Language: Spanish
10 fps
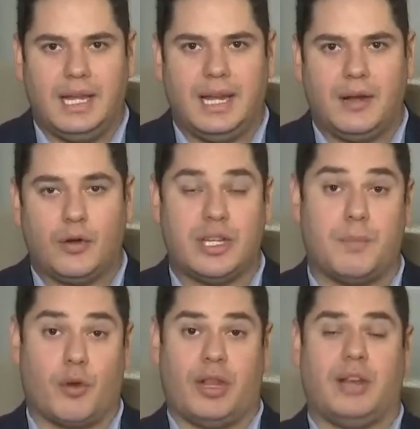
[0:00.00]
En la
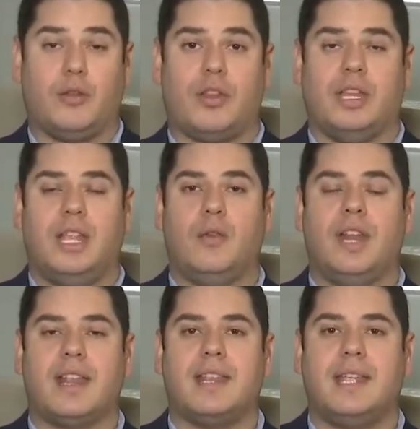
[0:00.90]
noche, por cierto,
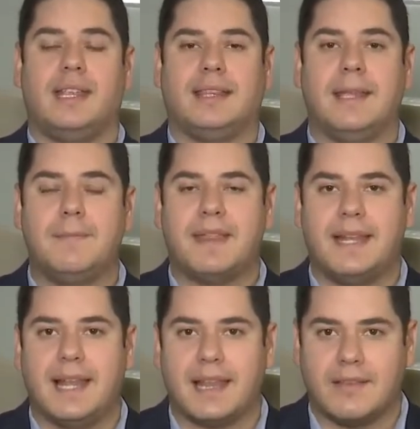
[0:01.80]
siguiendo en este
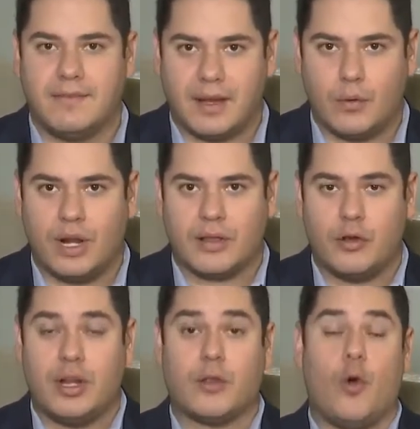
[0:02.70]
tema de las
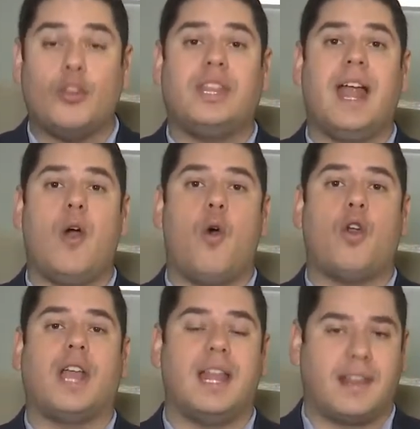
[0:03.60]
vacunaciones, otra
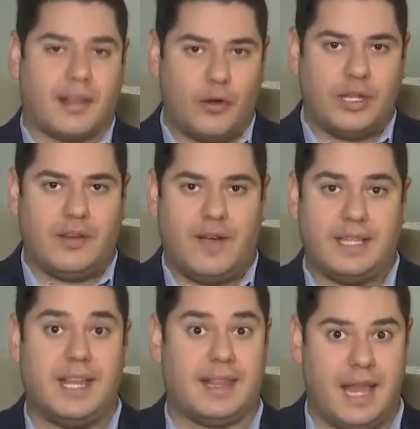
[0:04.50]
organización del
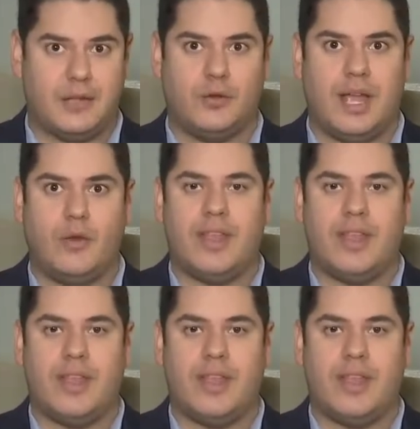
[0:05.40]
Valle está ayudando